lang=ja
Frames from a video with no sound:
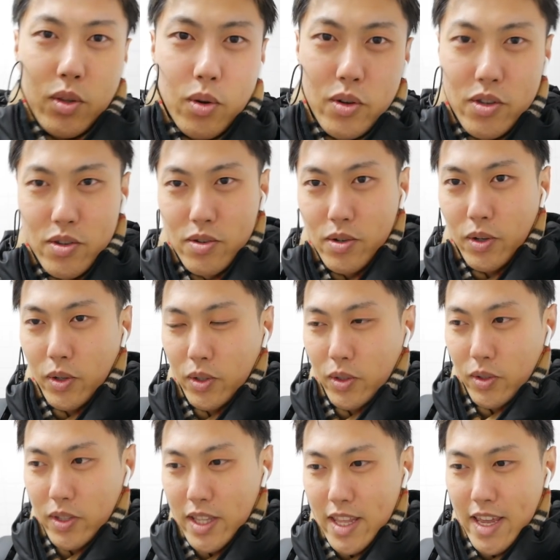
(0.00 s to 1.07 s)
というこ
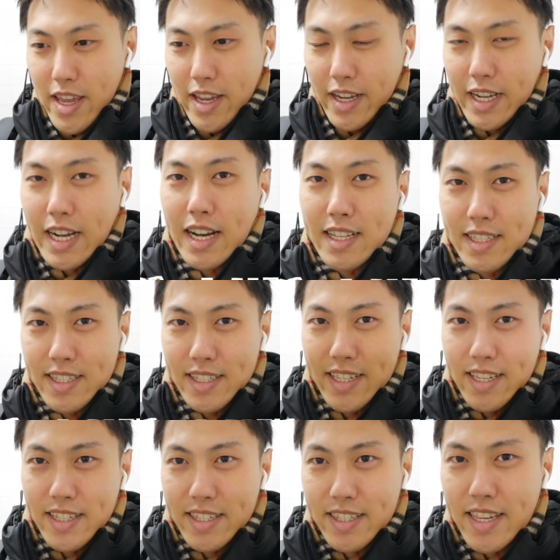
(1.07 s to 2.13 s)
とで完
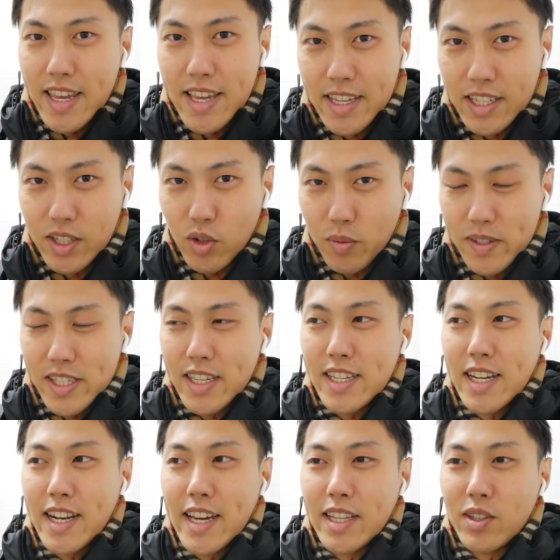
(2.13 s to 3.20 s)
全正規のお店
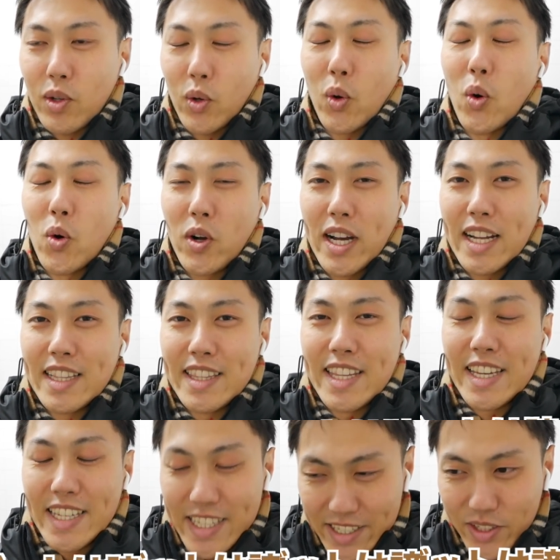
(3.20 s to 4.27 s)
じゃないと交換
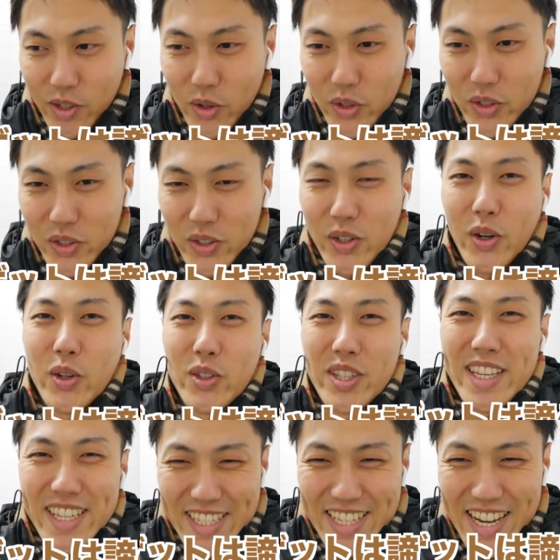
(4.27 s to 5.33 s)
できないということ
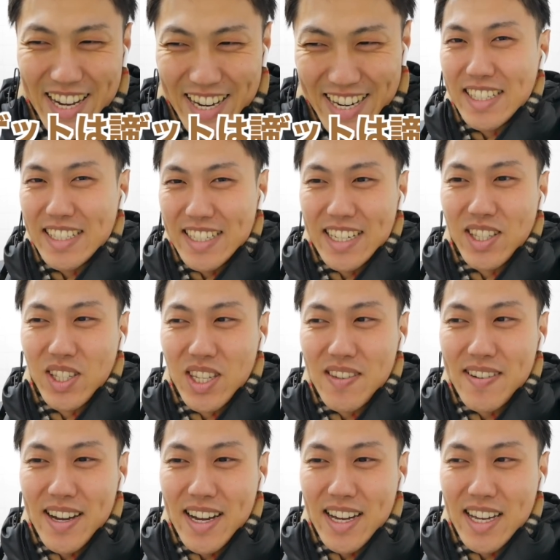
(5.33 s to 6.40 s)
でしたじゃあ
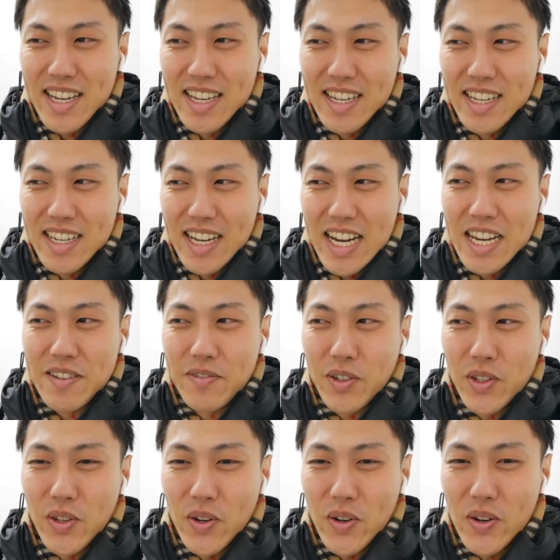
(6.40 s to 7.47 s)
次は
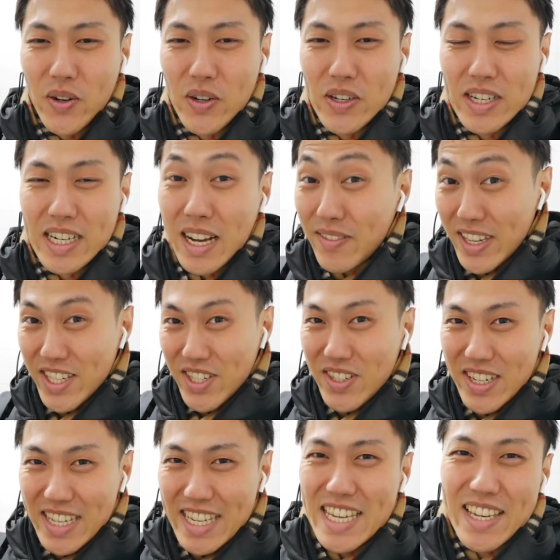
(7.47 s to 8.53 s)
iPhone の画面修
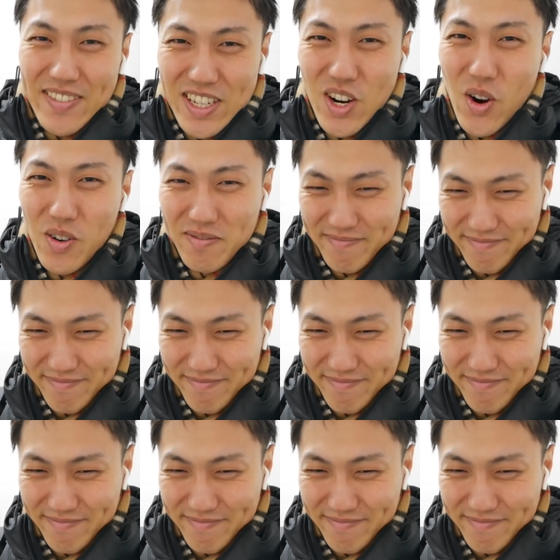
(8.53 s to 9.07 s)
理いきましょう